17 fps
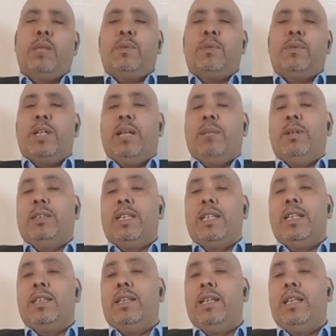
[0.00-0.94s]
أو مدرب
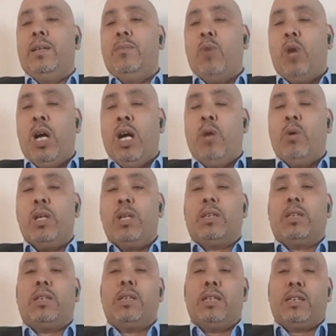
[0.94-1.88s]
ريال مدريد
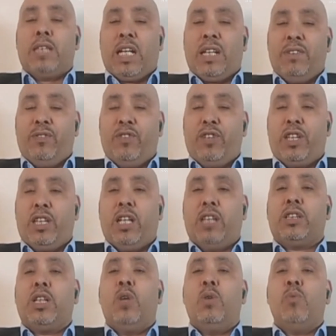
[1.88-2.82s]
لمحاولة
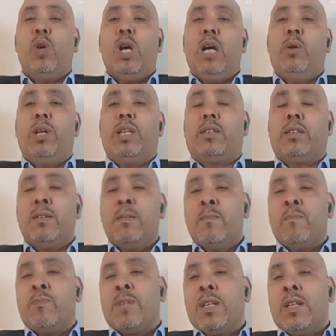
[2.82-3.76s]
تخفيف الضغط أو
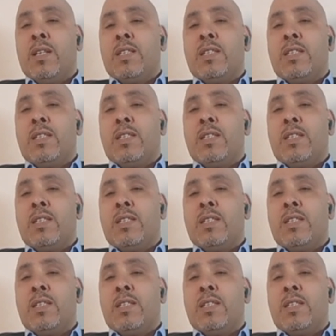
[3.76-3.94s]
محاولة